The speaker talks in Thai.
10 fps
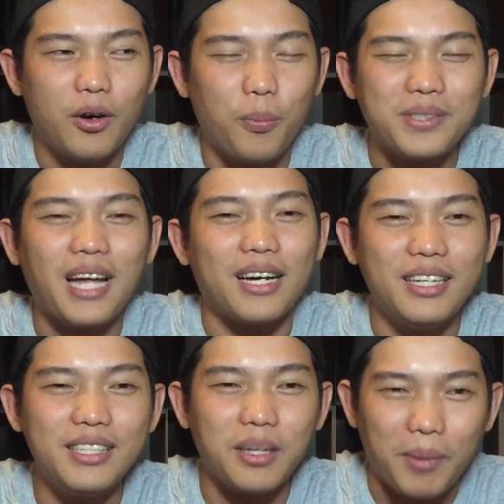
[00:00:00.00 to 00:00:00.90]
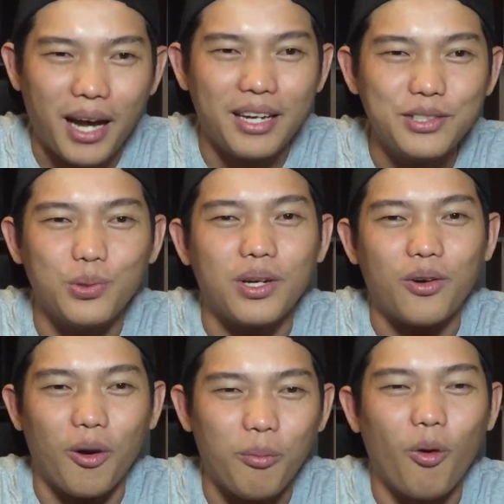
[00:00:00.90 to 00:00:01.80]
อุปสรรคที่สำคัญที่สุด
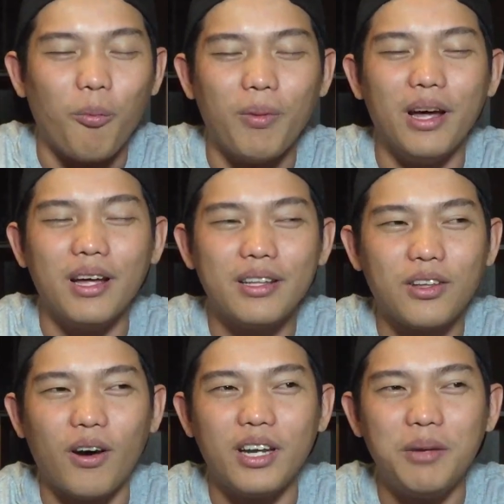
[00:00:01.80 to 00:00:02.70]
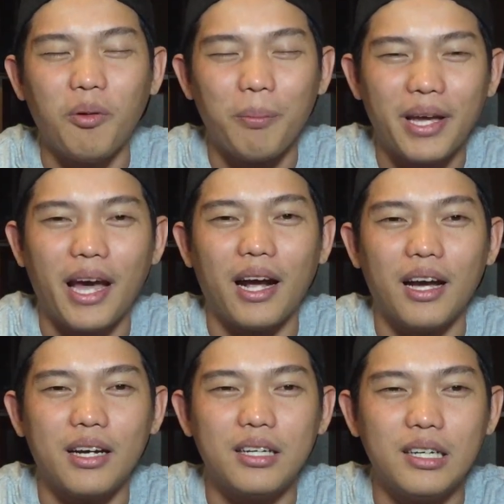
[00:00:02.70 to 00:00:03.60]
ของผมอะตอนที่ผมไปแข่งอะ
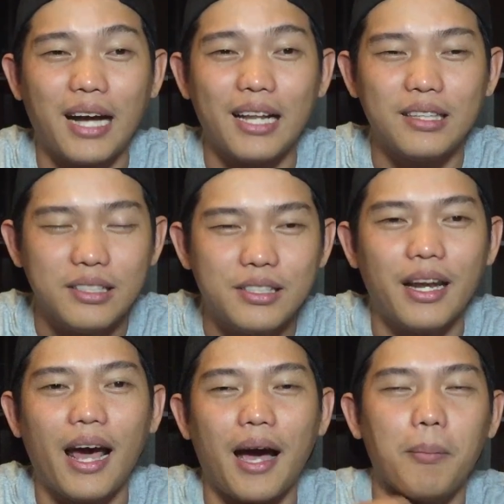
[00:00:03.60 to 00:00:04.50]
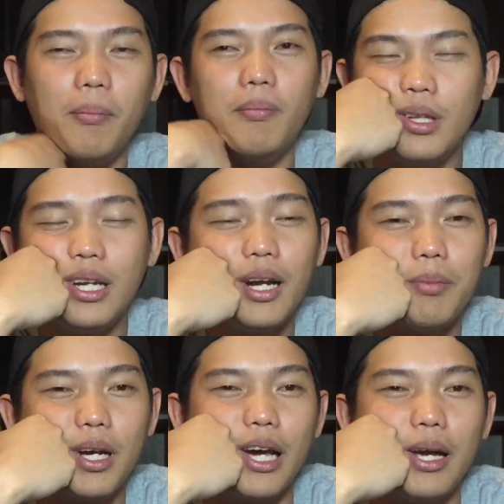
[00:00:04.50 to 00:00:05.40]
คือการตื่นสนามทีนี้ทำ
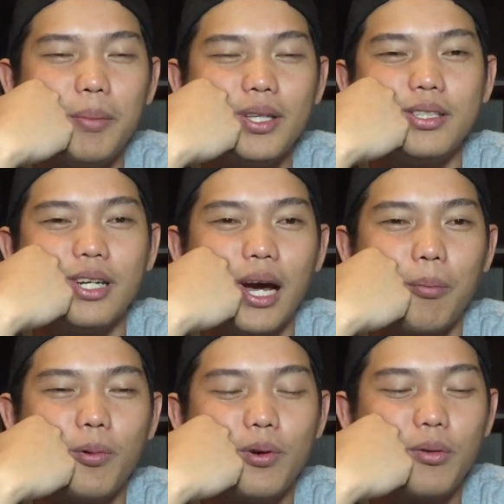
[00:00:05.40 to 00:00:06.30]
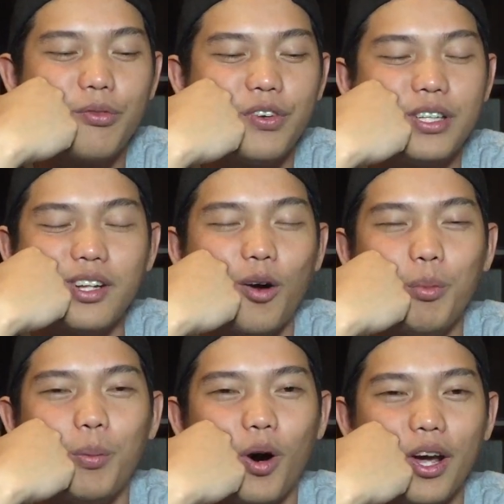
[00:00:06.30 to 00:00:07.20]
ยังไงให้ไม่ตื่นสนามผมก็ต้องฟิตซ้อม
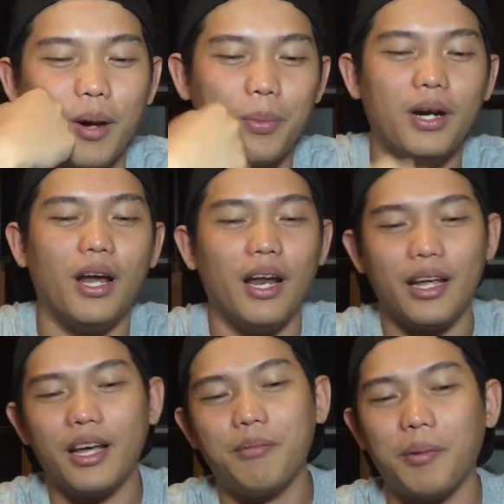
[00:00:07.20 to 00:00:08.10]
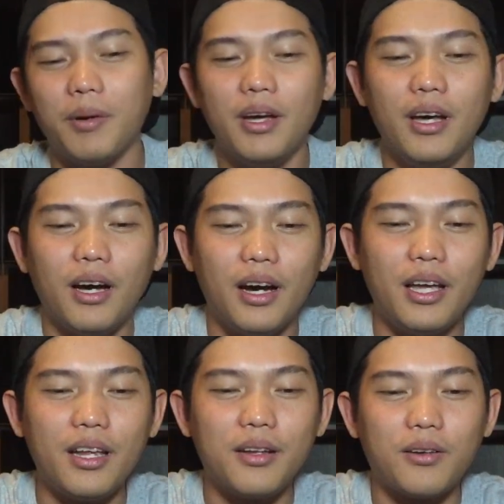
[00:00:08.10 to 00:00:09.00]
บ่อยๆกับเพื่อนอะไรเงี้ยแบบเฮ้ย
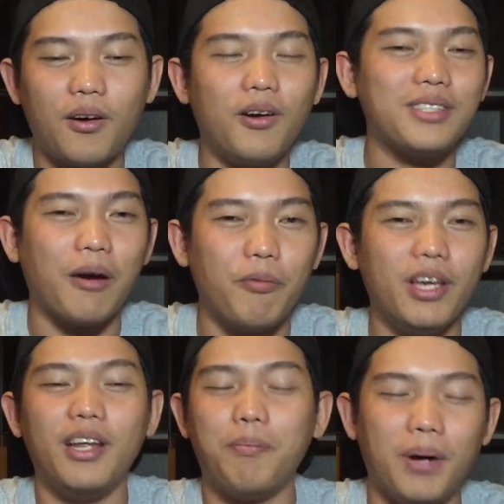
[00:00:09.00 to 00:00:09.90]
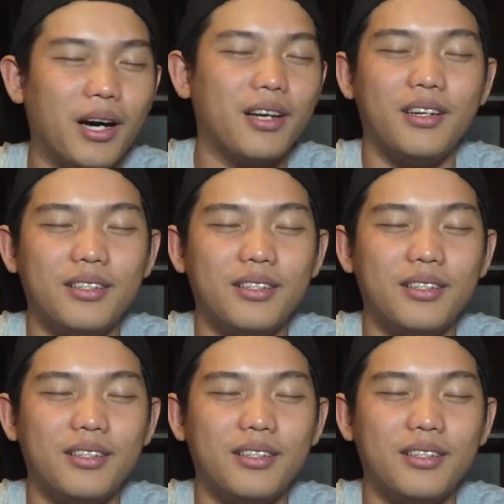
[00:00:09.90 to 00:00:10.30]
ข้อสามบีเนี่ยเปิด